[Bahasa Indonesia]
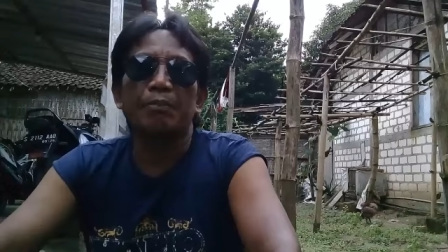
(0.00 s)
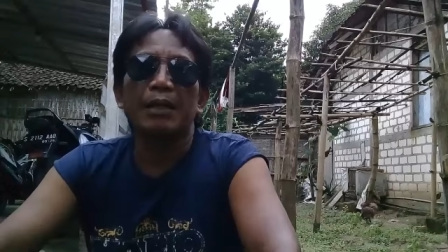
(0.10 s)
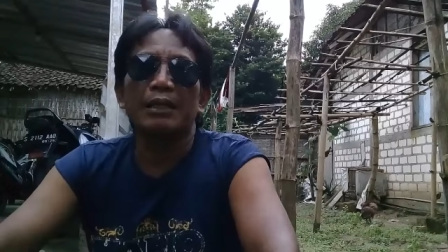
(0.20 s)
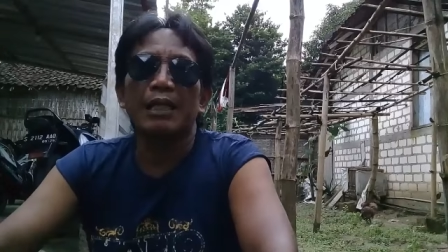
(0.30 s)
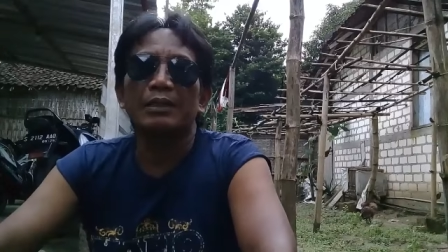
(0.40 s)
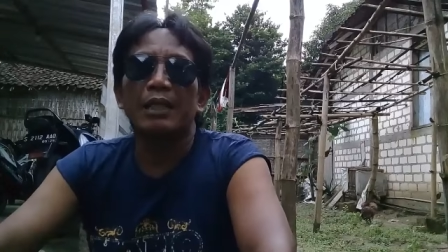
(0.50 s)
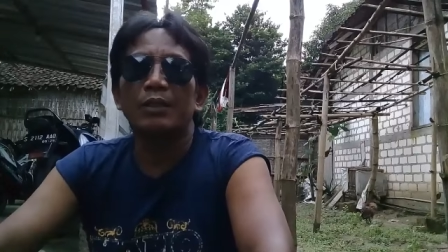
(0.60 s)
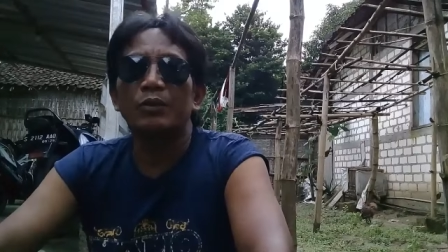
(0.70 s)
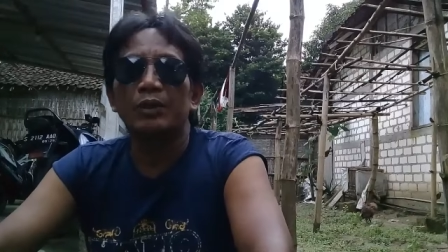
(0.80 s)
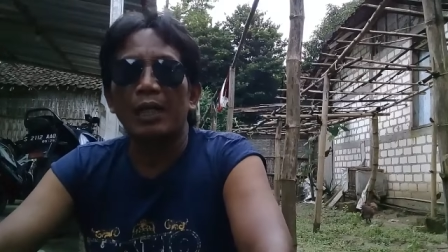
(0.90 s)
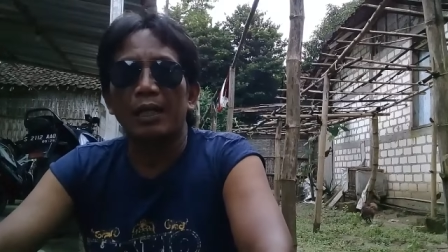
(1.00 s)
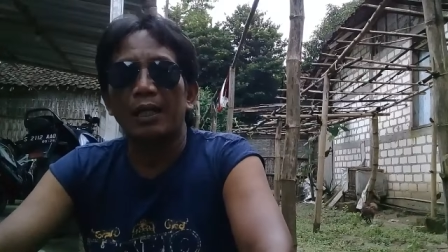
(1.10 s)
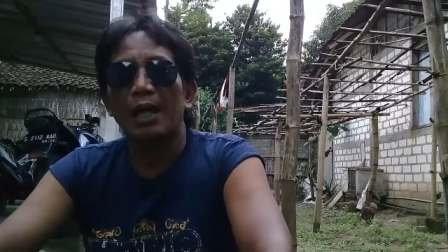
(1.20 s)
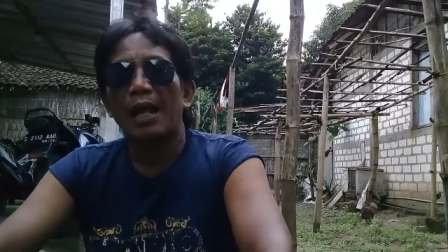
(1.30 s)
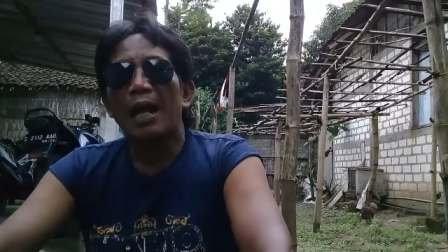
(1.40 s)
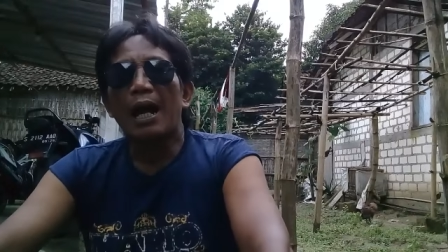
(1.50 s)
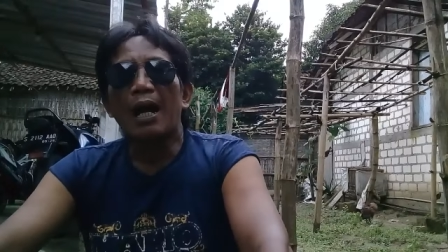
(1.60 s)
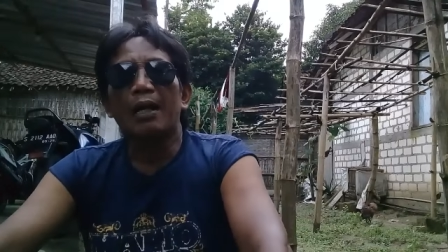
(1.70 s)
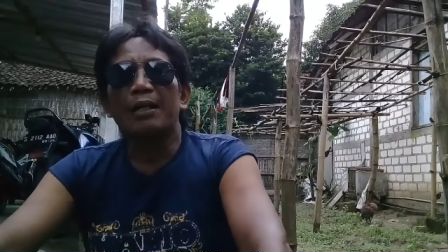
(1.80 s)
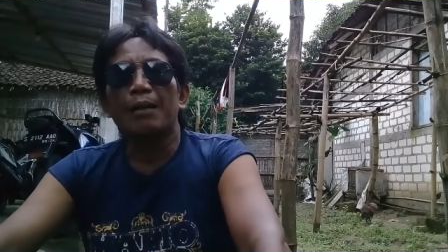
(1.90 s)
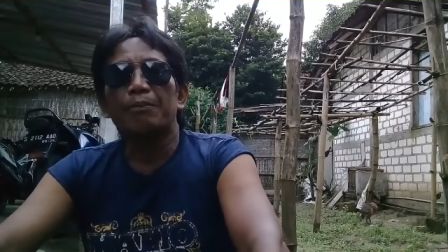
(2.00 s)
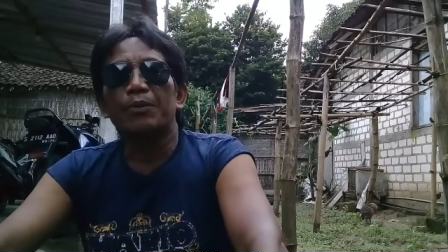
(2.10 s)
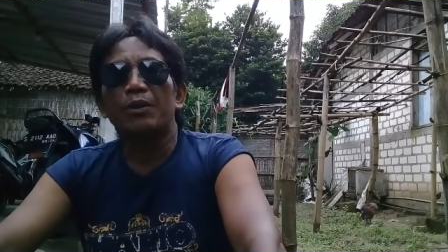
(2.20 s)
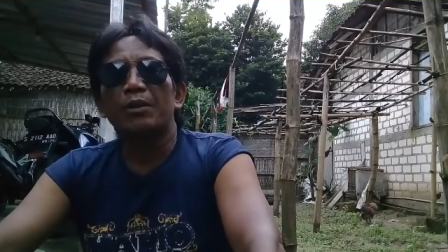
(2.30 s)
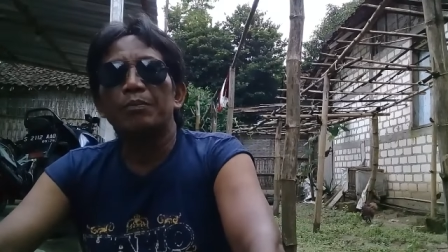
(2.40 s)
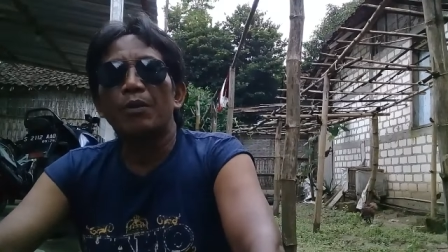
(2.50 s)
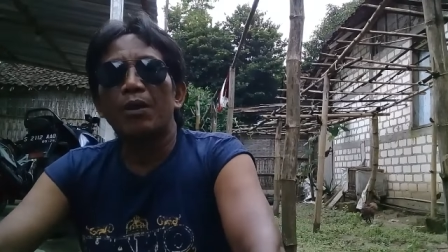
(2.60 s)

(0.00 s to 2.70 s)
perbatasan hutan. Adapun